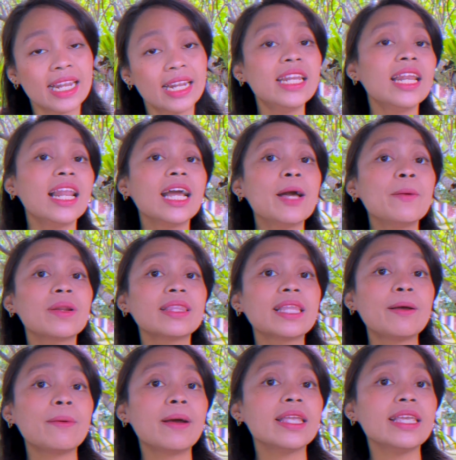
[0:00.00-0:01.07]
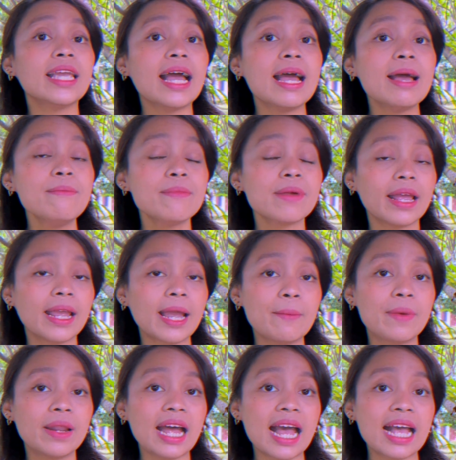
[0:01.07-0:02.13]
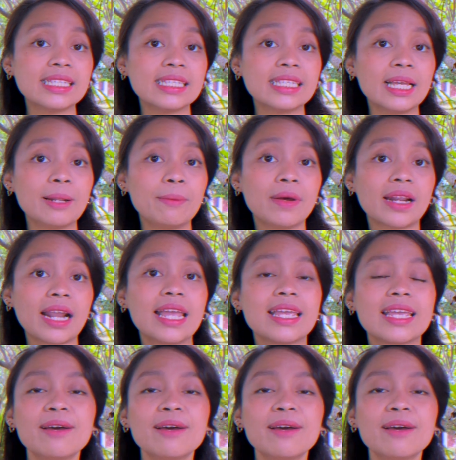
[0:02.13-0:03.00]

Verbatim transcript: Dan di laga pertamanya mereka berhasil meraih